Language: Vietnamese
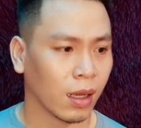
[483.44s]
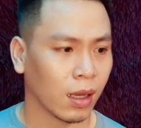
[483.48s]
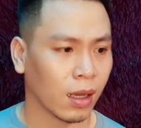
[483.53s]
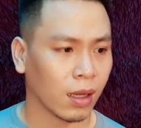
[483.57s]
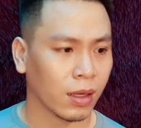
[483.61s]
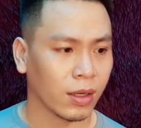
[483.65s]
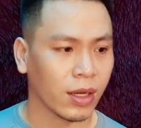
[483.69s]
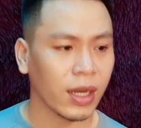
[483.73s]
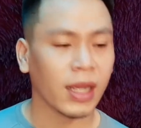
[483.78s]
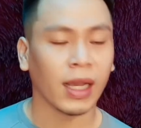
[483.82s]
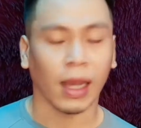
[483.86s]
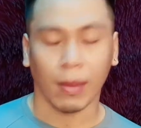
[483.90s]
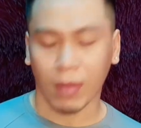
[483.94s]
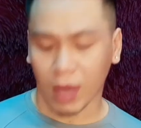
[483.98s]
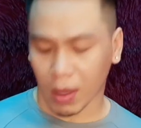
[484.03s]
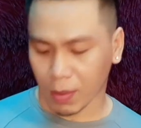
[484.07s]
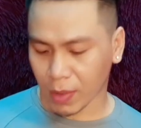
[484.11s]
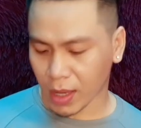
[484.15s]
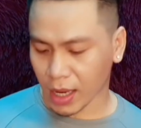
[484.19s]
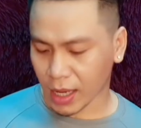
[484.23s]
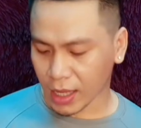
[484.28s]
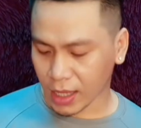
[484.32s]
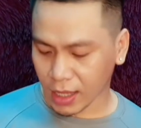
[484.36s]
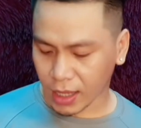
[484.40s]
uh, riêng cảm nhận
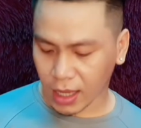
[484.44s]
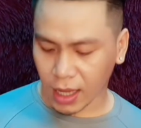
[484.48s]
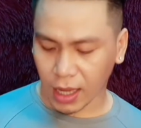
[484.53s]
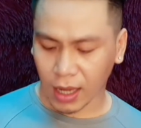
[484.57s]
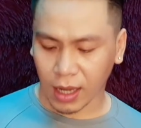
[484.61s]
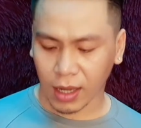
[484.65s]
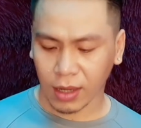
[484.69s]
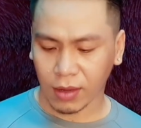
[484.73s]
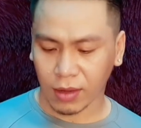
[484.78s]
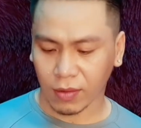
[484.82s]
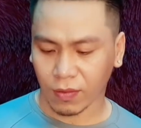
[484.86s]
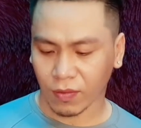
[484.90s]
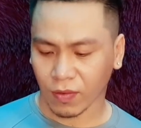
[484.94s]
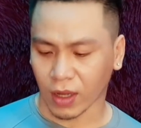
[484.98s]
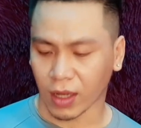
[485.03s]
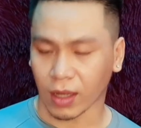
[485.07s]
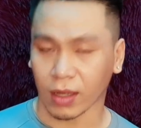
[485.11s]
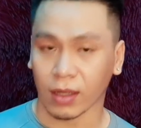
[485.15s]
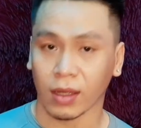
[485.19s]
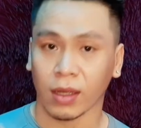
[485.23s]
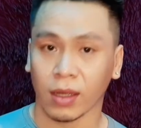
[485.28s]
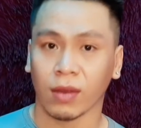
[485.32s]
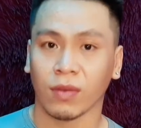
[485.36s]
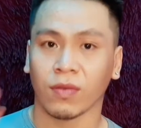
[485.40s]
mình là như thế và
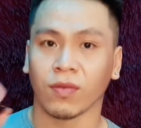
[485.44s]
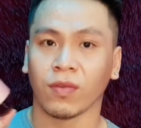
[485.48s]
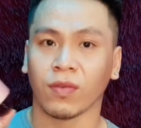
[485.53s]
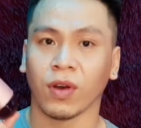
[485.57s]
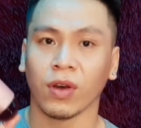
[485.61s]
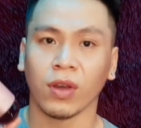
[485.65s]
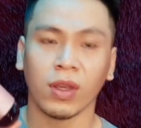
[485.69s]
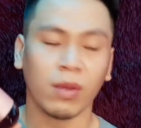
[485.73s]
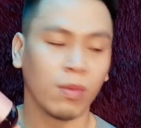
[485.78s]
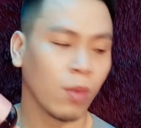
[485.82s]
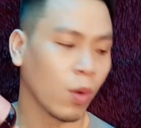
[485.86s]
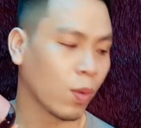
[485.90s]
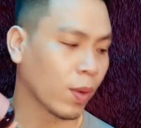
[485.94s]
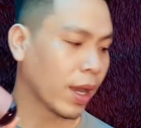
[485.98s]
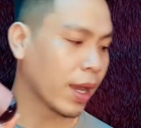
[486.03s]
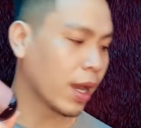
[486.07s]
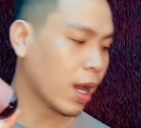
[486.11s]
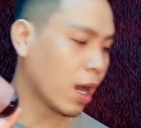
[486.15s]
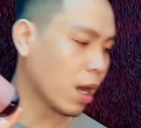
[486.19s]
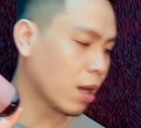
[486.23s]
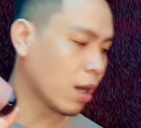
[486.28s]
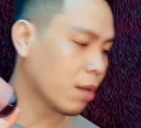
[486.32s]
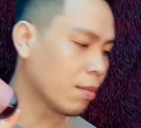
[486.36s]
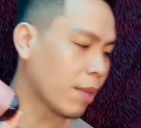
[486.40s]
với một cái
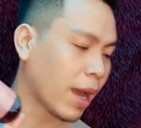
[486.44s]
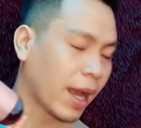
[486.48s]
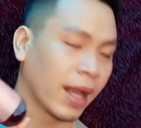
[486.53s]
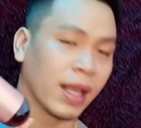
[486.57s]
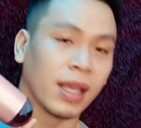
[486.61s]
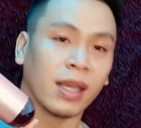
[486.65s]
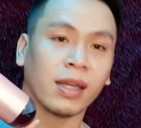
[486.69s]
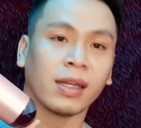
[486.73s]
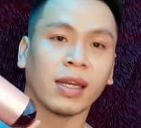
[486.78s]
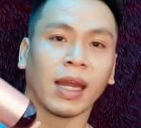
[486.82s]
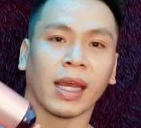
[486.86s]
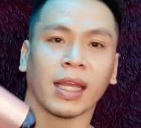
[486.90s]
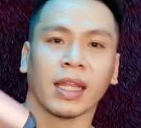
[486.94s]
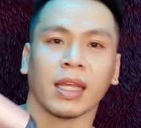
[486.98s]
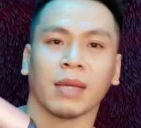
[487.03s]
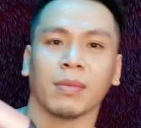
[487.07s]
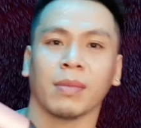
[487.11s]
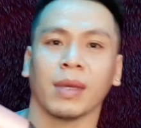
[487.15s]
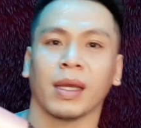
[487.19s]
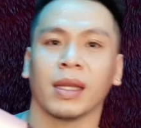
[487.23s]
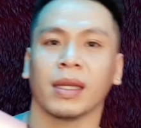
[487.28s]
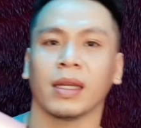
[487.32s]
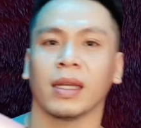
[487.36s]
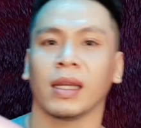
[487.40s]
ấn bản như thế này thì
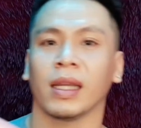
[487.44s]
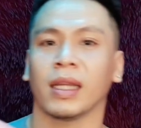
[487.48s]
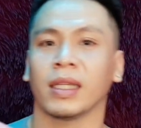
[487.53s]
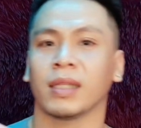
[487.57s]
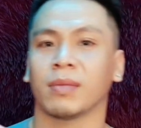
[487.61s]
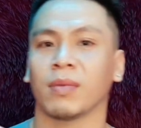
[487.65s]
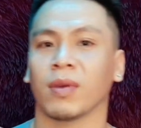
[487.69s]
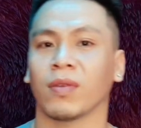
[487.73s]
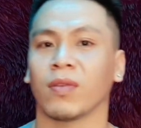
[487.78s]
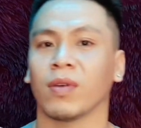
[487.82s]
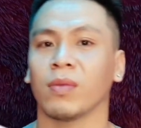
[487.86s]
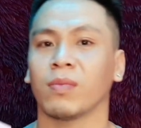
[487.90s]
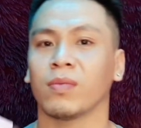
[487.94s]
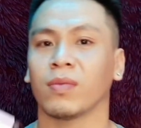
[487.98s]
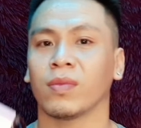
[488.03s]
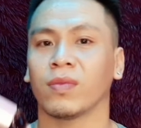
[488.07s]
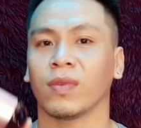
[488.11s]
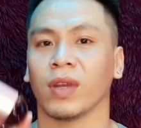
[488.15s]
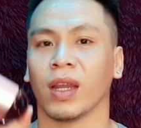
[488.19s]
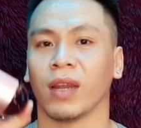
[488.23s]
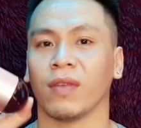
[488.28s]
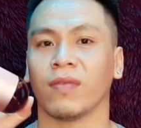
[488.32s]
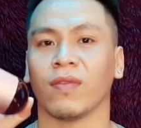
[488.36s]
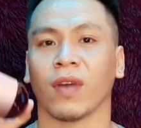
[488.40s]
bên Lace Parfum
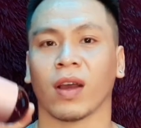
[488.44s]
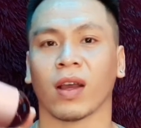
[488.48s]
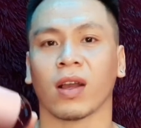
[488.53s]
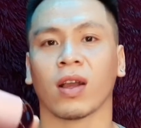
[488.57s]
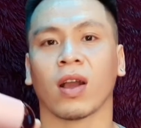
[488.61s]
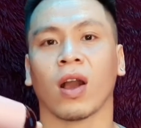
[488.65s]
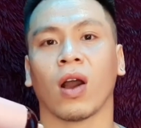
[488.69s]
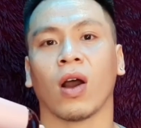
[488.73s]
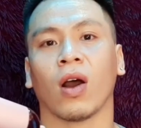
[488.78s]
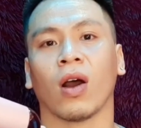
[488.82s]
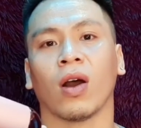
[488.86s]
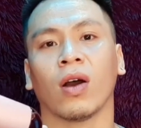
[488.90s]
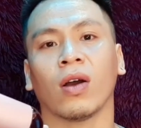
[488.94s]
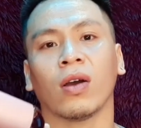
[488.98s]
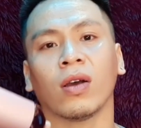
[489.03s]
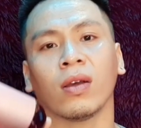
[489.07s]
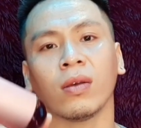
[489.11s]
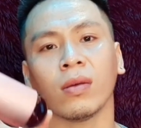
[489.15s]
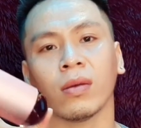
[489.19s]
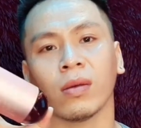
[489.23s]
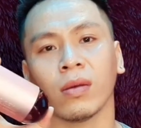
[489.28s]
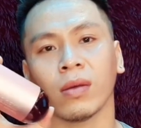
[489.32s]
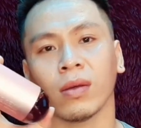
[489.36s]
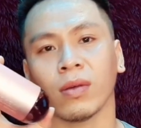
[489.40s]
lĩnh vẫn có
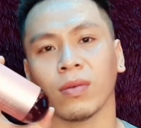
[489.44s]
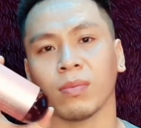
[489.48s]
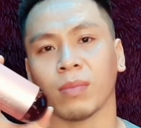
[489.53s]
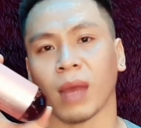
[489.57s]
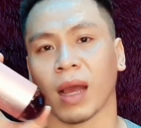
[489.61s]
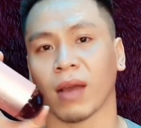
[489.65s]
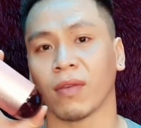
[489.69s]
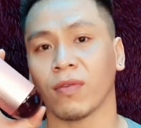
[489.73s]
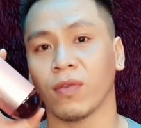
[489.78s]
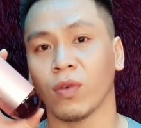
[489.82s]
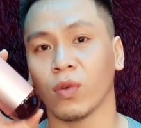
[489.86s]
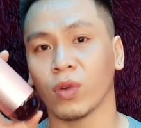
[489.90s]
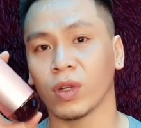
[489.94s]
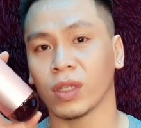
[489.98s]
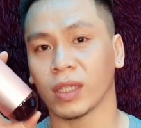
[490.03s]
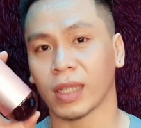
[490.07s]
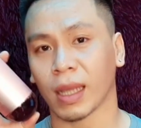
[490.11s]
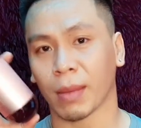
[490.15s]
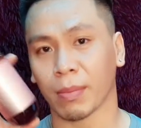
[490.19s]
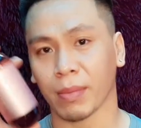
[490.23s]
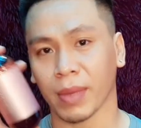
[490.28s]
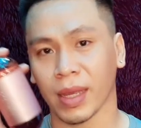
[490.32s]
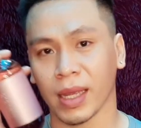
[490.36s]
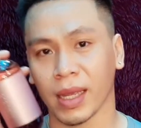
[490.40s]
bản full
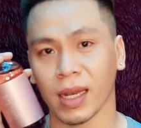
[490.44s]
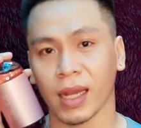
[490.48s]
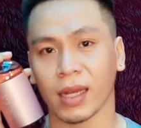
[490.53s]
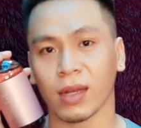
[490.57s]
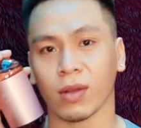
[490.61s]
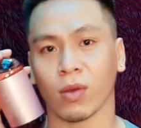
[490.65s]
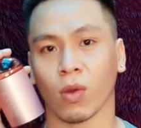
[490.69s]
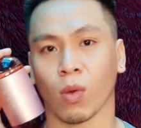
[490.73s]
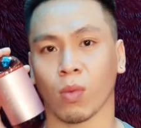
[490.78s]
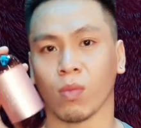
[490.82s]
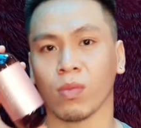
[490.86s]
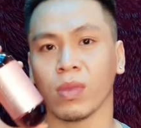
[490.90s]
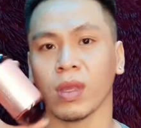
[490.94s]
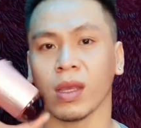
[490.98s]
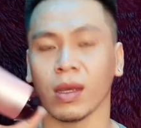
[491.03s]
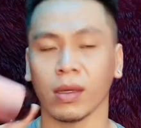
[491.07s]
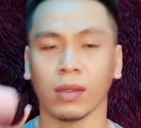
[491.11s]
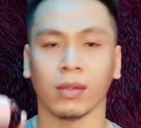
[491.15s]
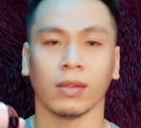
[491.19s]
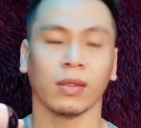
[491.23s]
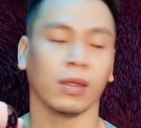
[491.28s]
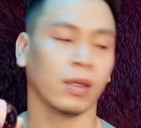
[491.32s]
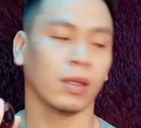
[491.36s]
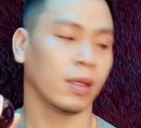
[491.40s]
trăm ml cũng như
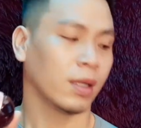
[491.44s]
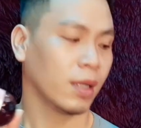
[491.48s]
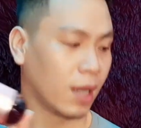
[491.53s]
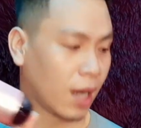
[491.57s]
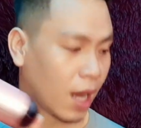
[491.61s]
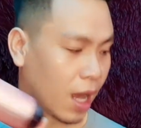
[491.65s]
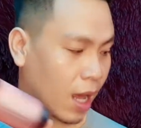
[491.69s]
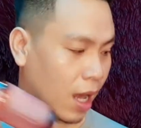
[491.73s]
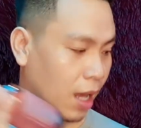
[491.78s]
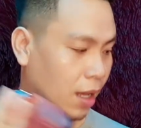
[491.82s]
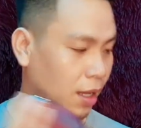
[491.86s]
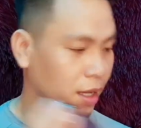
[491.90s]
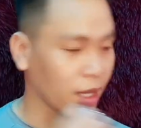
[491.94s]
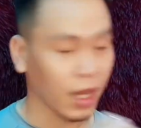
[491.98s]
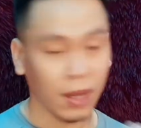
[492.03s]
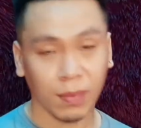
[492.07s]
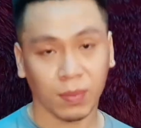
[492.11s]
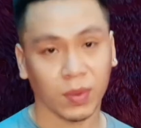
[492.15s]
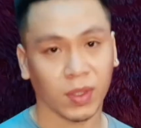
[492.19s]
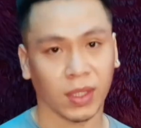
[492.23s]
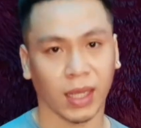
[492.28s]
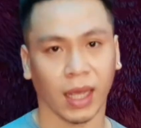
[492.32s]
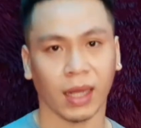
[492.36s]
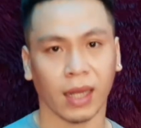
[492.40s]
là gift
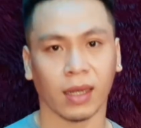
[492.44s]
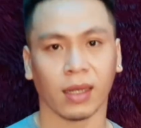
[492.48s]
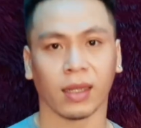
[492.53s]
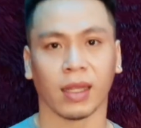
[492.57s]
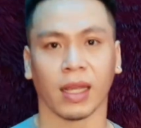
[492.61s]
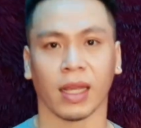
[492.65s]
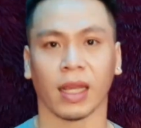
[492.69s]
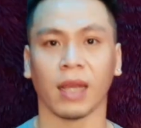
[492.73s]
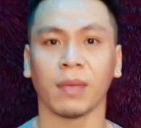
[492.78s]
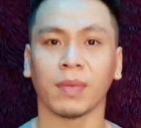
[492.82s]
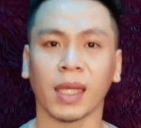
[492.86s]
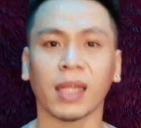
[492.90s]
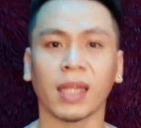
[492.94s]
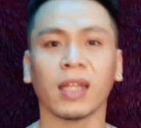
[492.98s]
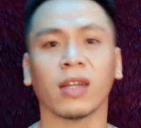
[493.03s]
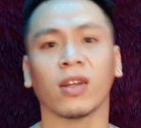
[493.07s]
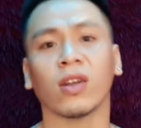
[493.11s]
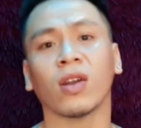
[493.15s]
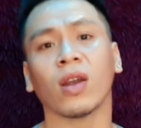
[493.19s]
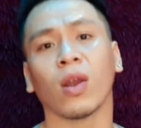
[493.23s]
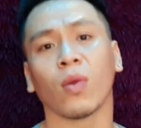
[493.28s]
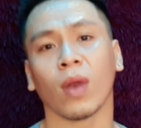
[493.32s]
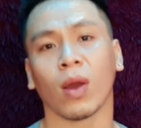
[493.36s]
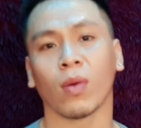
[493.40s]
set thì gift set thì nó
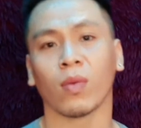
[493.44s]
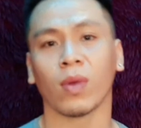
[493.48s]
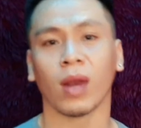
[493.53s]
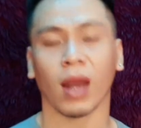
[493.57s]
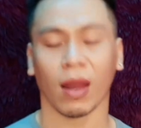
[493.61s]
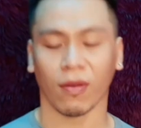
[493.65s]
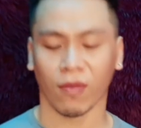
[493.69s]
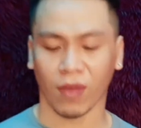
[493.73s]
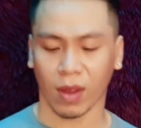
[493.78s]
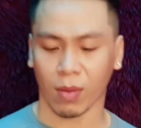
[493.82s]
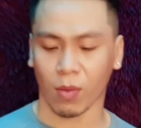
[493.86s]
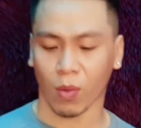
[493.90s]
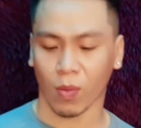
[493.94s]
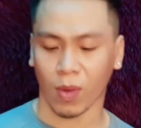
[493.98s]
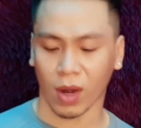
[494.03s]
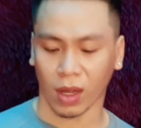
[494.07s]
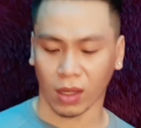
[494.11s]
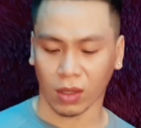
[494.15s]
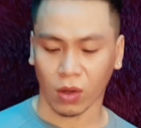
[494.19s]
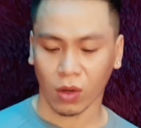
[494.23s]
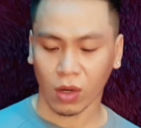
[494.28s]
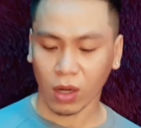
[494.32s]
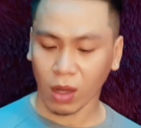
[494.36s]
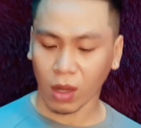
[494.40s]
lâu lâu nó lại về một lần
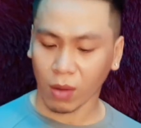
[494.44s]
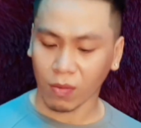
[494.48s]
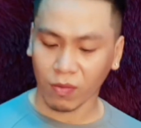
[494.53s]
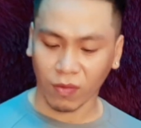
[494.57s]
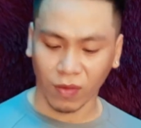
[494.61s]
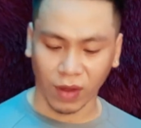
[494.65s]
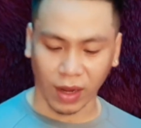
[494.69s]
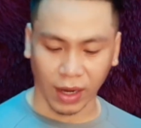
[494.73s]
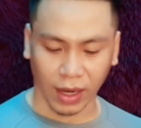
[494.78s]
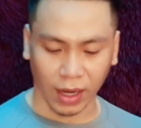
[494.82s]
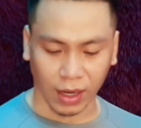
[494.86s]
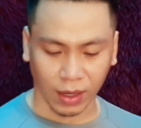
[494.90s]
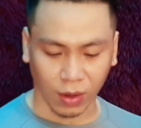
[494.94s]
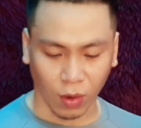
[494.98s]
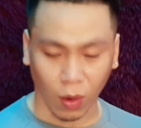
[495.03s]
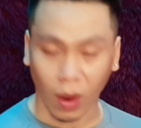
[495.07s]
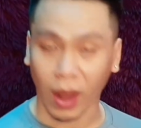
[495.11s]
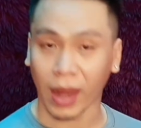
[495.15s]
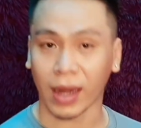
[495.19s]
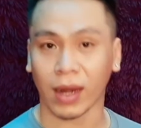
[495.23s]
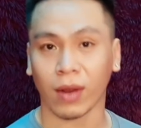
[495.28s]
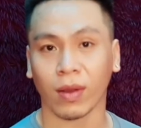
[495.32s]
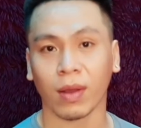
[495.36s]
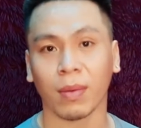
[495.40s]
thôi nó không về
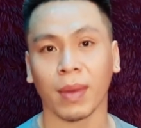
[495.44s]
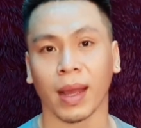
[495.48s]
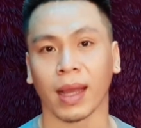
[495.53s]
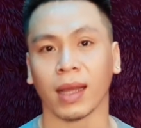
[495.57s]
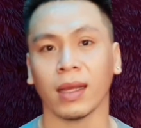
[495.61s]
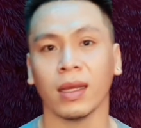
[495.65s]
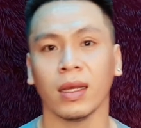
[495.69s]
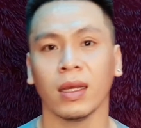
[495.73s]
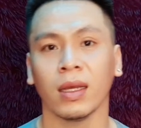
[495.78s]
hoài đâu các bạn